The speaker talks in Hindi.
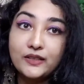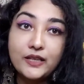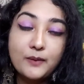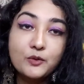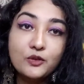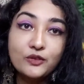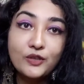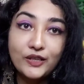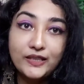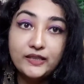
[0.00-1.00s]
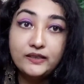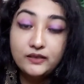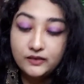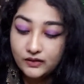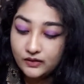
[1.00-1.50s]
सेट आपको सॉलिड
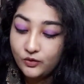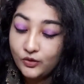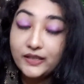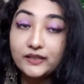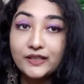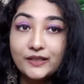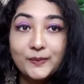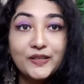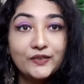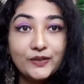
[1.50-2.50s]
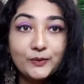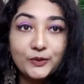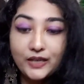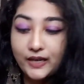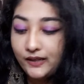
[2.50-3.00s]
गोल्डन कलर में रिसीव
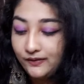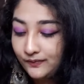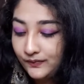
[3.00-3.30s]
होता है